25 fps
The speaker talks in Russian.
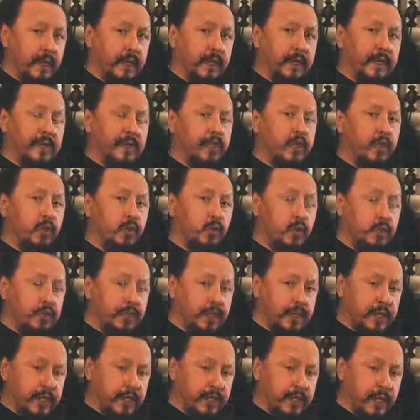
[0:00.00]
а,
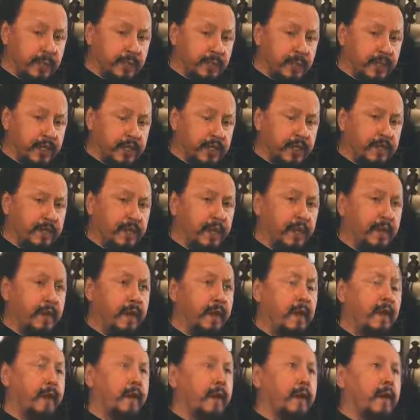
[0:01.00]
синодики записывали,